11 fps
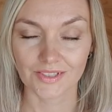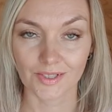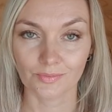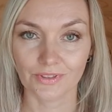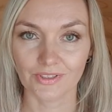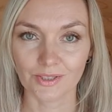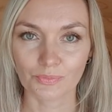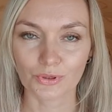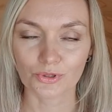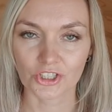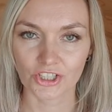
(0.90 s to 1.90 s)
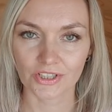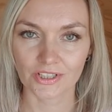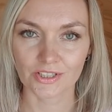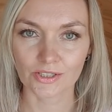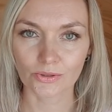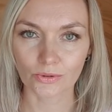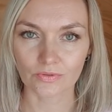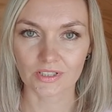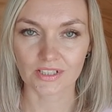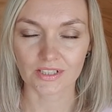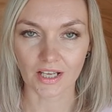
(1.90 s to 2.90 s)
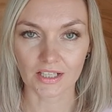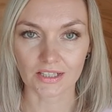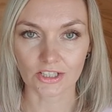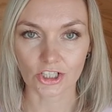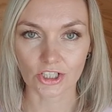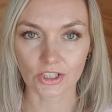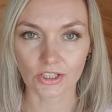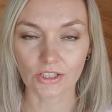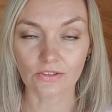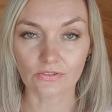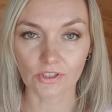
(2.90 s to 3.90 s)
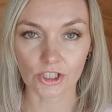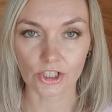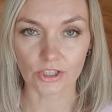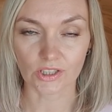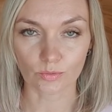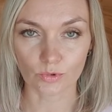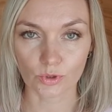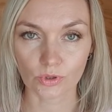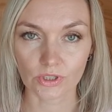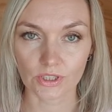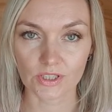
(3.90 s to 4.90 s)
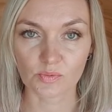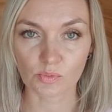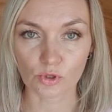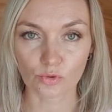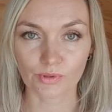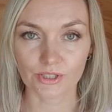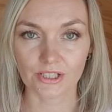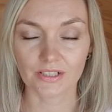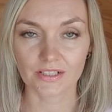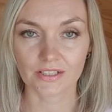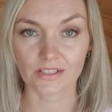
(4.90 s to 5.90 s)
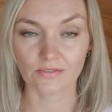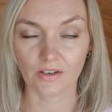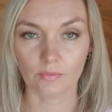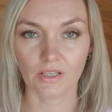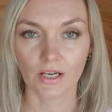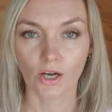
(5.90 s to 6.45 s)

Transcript: Всем привет! Получила снова с сайта Shein вещи на обзор и спешу поделиться с вами.